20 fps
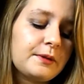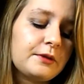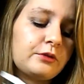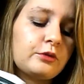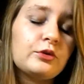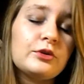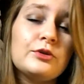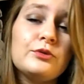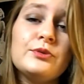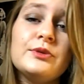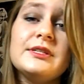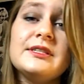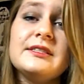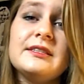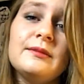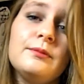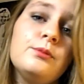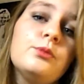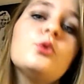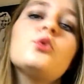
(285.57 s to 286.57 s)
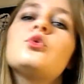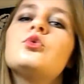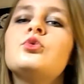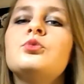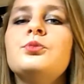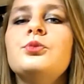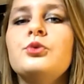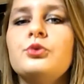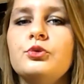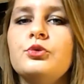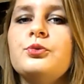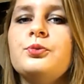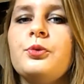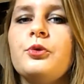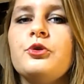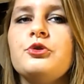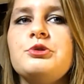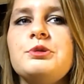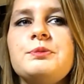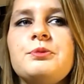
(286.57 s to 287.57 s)
parce que j'ai utilisé beaucoup beaucoup de
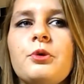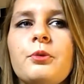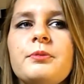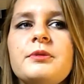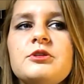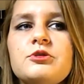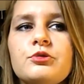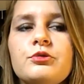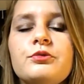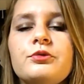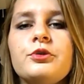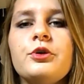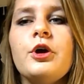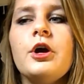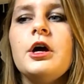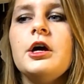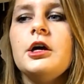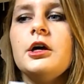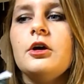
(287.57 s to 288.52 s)
produits pour mes cheveux,